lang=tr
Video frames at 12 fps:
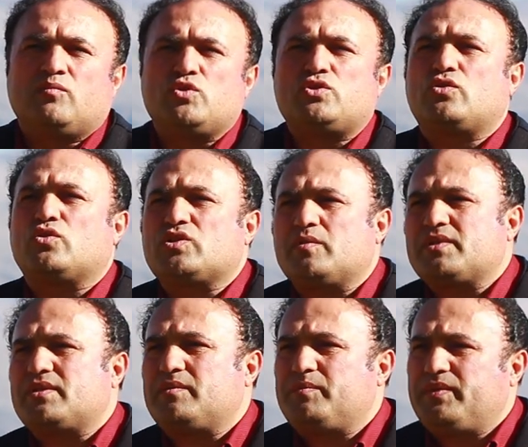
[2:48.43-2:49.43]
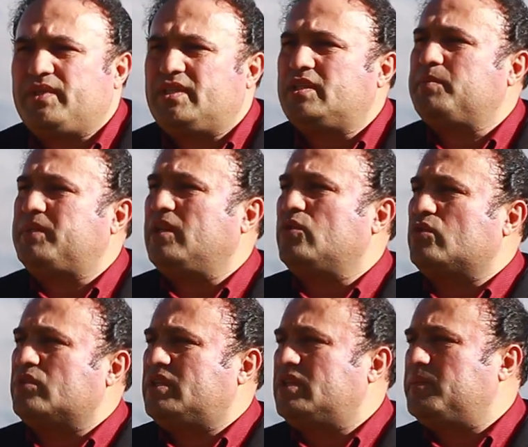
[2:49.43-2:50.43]
Müzik hocamız gidip
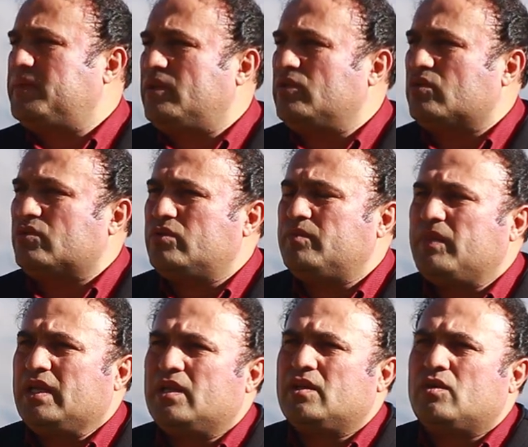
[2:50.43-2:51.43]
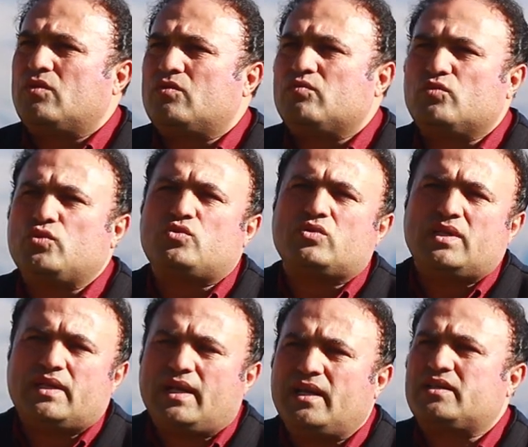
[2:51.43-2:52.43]
geliyordu, gidip geliyordu.
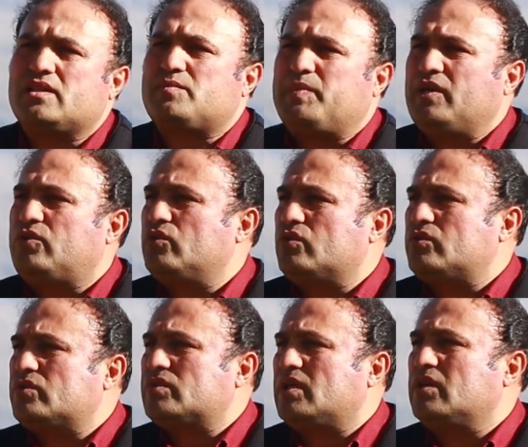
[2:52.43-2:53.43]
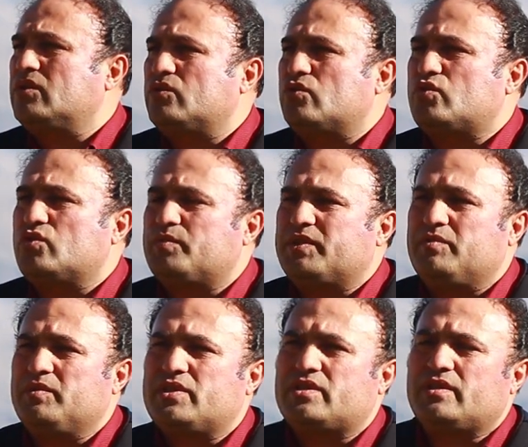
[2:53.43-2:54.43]
Müdürler herkes bekliyor. Saygı duruşu
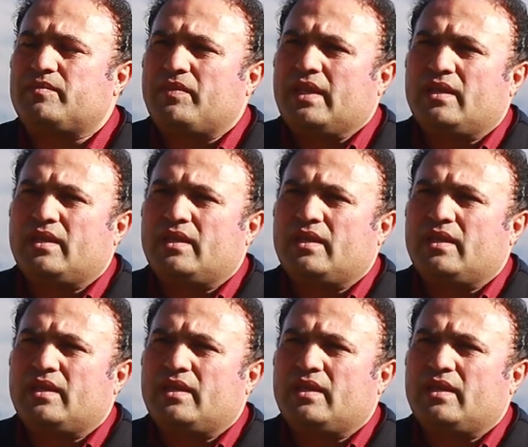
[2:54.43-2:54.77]
bitmiş.